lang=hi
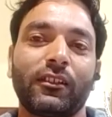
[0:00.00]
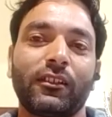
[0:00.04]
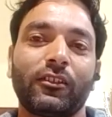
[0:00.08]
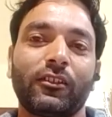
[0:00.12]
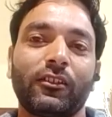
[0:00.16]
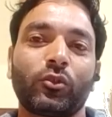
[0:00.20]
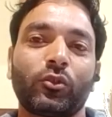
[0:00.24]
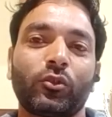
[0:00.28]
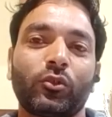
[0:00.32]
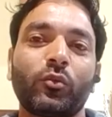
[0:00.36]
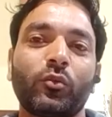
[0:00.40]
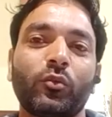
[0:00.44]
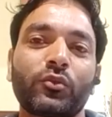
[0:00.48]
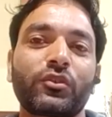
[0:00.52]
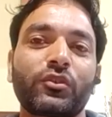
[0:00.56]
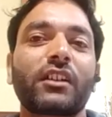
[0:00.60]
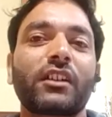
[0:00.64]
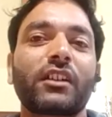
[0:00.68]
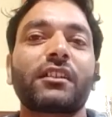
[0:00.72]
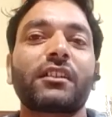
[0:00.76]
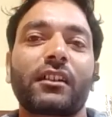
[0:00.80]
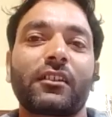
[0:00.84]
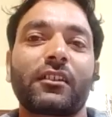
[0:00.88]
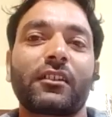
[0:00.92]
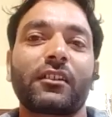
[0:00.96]
तो वो
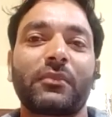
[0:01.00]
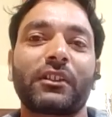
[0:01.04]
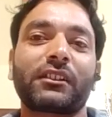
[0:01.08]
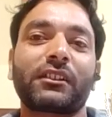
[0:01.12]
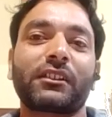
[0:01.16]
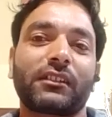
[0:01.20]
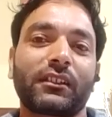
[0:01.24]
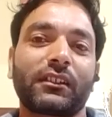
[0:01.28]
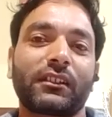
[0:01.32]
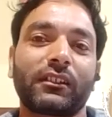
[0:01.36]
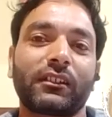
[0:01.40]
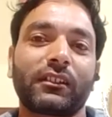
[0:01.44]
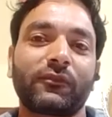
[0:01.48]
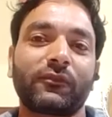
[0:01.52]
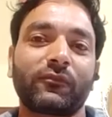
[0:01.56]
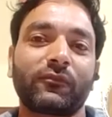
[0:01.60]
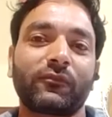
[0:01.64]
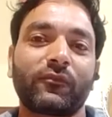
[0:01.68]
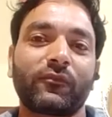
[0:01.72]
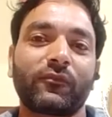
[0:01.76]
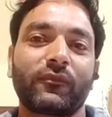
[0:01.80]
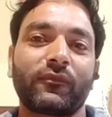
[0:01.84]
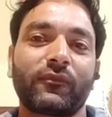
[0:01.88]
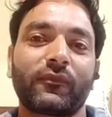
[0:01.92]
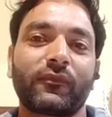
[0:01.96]
ज़्यादा बेहतर है
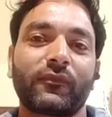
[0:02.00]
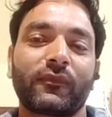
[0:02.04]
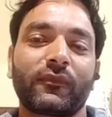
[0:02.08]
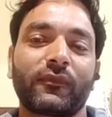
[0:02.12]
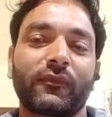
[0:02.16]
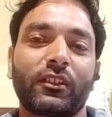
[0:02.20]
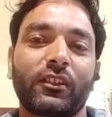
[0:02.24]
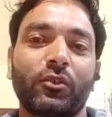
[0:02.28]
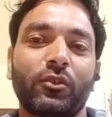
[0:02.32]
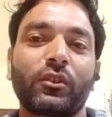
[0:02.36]
क्योंकि